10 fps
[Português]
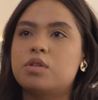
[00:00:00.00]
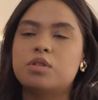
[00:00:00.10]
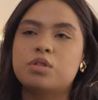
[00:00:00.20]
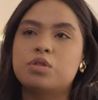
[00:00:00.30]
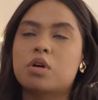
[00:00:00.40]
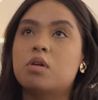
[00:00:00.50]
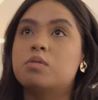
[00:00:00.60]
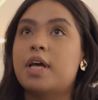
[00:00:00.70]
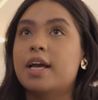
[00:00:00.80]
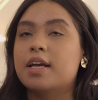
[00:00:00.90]
Hoje a gente
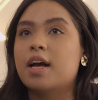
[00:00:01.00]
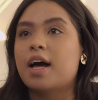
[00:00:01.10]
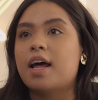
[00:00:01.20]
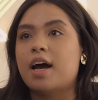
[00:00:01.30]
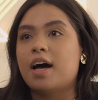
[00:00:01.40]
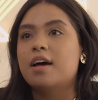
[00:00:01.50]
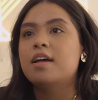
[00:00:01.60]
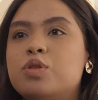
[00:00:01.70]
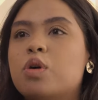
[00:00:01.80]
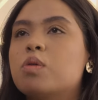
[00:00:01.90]
consegue encarar
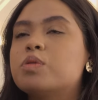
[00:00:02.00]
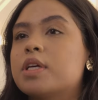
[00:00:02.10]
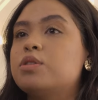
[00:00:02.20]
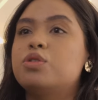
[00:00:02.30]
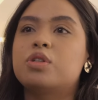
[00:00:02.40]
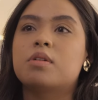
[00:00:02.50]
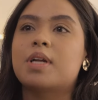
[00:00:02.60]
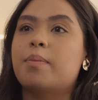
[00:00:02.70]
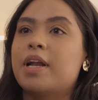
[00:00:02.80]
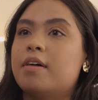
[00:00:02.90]
shows que a gente não
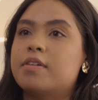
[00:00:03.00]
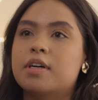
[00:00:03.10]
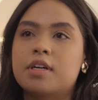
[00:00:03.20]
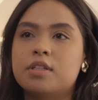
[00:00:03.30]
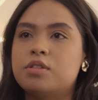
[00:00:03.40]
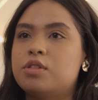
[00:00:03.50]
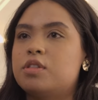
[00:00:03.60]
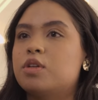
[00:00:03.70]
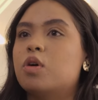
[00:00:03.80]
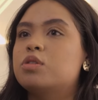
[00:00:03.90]
trabalhava
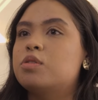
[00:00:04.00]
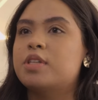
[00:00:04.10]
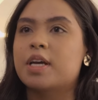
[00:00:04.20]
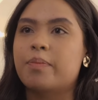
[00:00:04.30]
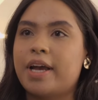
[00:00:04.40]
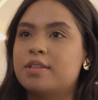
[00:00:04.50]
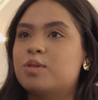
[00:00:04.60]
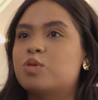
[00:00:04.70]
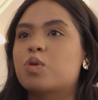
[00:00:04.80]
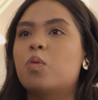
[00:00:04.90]
antes, em outros
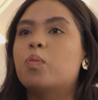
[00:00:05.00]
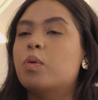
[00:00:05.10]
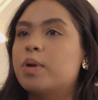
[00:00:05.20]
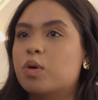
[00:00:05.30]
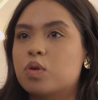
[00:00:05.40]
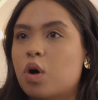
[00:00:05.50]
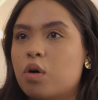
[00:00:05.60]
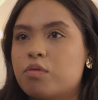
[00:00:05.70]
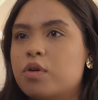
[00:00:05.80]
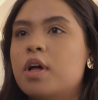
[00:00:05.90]
segmentos, com um público
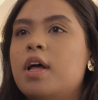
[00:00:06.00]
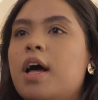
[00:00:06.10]
novo.